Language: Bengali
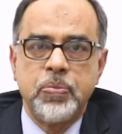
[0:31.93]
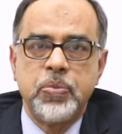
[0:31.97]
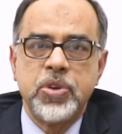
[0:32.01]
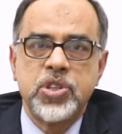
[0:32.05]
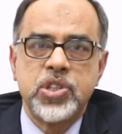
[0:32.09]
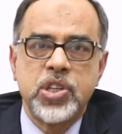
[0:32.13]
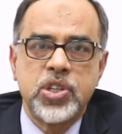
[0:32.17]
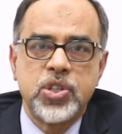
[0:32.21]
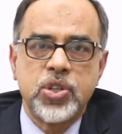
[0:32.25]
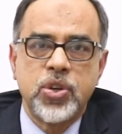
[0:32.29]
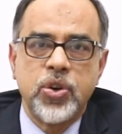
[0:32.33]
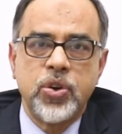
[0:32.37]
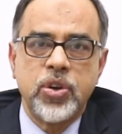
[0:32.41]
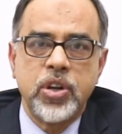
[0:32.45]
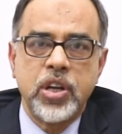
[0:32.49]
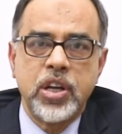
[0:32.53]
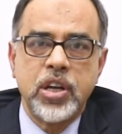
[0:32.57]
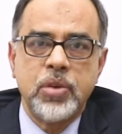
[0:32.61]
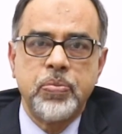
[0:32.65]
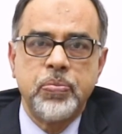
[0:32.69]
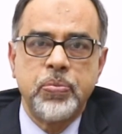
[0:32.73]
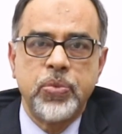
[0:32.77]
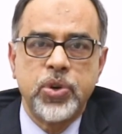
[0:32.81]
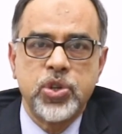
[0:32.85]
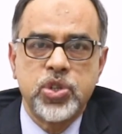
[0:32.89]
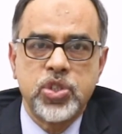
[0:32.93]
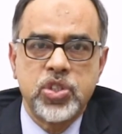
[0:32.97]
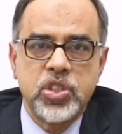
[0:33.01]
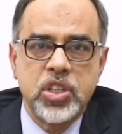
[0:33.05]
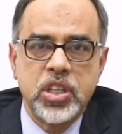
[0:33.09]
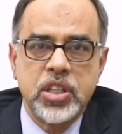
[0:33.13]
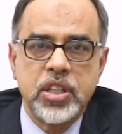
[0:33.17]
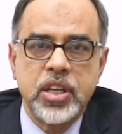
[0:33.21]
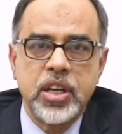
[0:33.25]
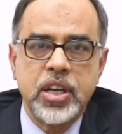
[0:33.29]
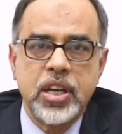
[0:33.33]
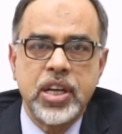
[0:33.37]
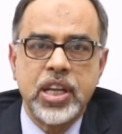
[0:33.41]
বিশেষ করে
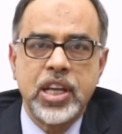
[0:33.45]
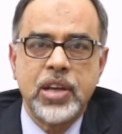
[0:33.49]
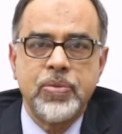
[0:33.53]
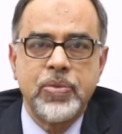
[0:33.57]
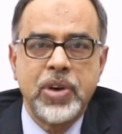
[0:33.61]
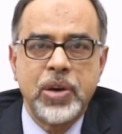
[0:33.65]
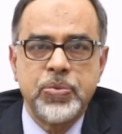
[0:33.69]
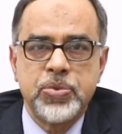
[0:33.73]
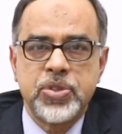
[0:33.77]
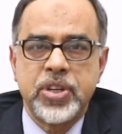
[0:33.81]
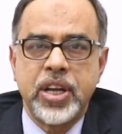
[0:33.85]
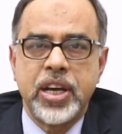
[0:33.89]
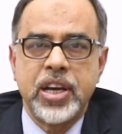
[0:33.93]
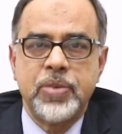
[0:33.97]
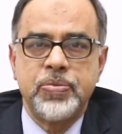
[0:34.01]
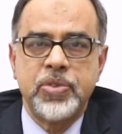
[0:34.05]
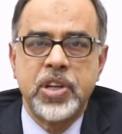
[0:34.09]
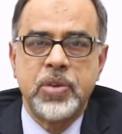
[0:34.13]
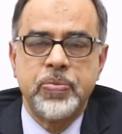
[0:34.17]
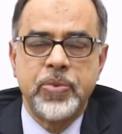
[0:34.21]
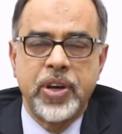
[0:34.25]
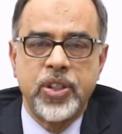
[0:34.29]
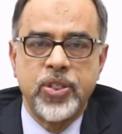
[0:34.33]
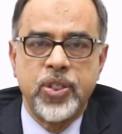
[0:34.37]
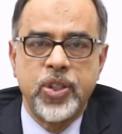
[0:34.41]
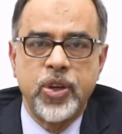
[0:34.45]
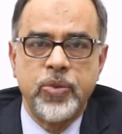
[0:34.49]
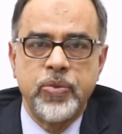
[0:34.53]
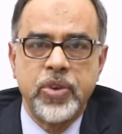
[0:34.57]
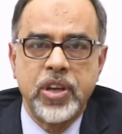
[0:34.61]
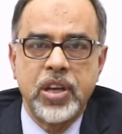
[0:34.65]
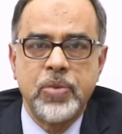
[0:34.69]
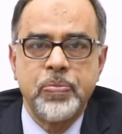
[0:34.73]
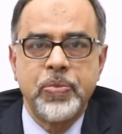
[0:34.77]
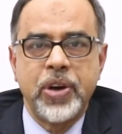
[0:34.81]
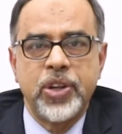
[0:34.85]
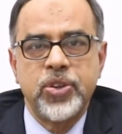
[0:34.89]
মসজিদের ইমাম সাহেবদের মাধ্যমে